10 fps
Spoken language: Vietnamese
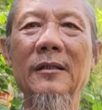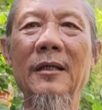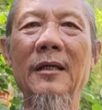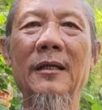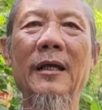
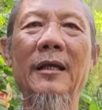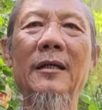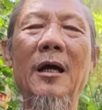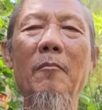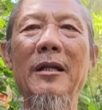thì cái
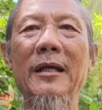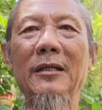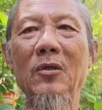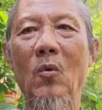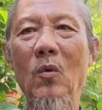rơ bên
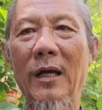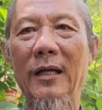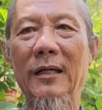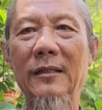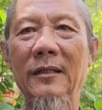dân chủ
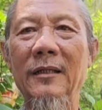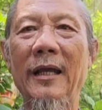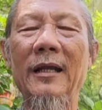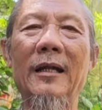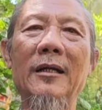lên á, thì
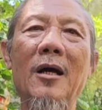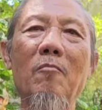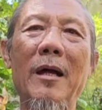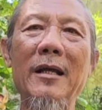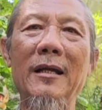đây là rơ
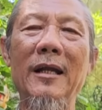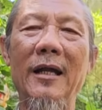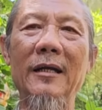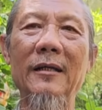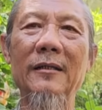ông Biden
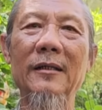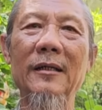lên á,